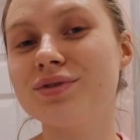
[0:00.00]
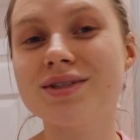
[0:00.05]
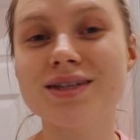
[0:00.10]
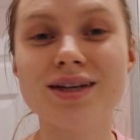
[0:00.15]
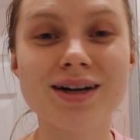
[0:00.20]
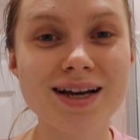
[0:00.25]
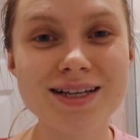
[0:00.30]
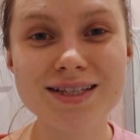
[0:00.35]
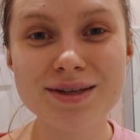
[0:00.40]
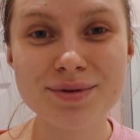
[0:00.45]

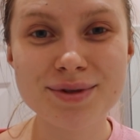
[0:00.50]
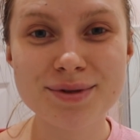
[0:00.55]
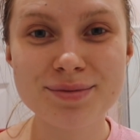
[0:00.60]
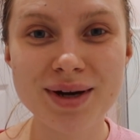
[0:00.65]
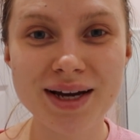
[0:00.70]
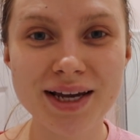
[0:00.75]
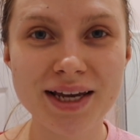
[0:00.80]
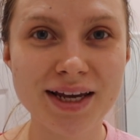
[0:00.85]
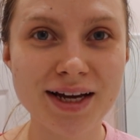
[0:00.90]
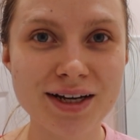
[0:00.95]
razem z
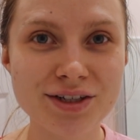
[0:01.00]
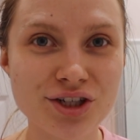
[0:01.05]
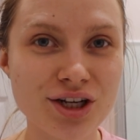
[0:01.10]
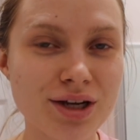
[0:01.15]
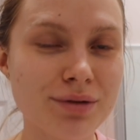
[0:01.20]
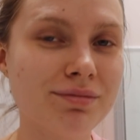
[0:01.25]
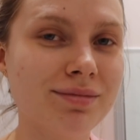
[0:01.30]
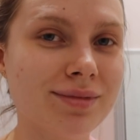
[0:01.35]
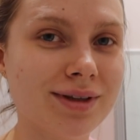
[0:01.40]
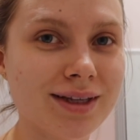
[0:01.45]

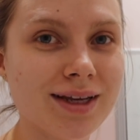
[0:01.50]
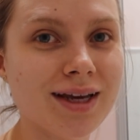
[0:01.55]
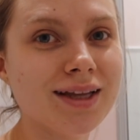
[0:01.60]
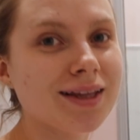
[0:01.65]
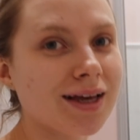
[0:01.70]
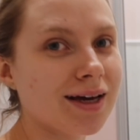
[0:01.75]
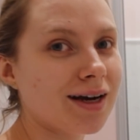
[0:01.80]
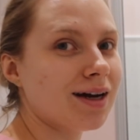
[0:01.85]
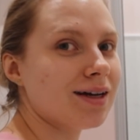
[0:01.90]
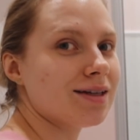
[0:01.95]
makijażem, nie
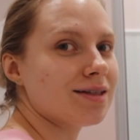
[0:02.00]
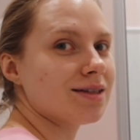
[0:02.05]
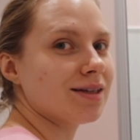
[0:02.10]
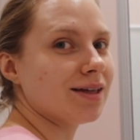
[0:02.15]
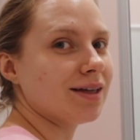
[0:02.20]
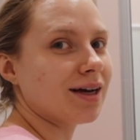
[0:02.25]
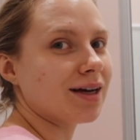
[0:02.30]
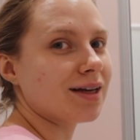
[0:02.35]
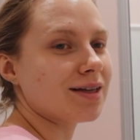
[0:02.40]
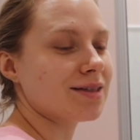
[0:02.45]

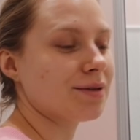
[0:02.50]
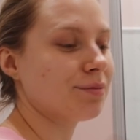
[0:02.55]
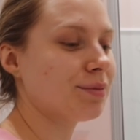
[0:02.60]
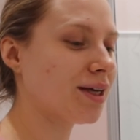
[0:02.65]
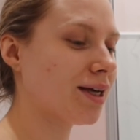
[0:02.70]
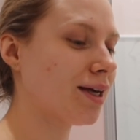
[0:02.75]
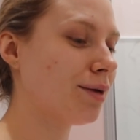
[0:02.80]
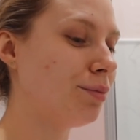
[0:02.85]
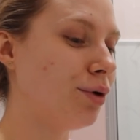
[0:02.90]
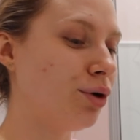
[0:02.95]
teraz, jak jestem
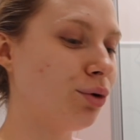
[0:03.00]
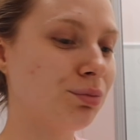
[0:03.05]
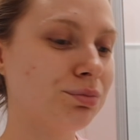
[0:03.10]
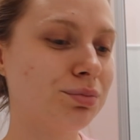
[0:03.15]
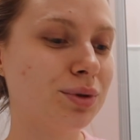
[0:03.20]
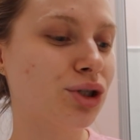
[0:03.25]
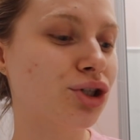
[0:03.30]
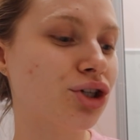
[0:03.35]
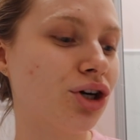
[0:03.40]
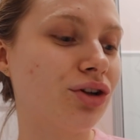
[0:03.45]
takim
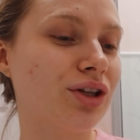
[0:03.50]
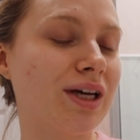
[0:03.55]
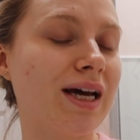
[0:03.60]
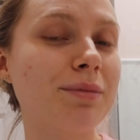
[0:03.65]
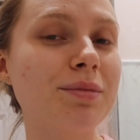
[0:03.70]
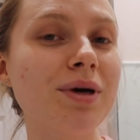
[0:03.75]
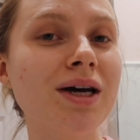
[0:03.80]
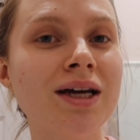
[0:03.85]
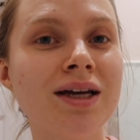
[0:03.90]
lumpiszonem.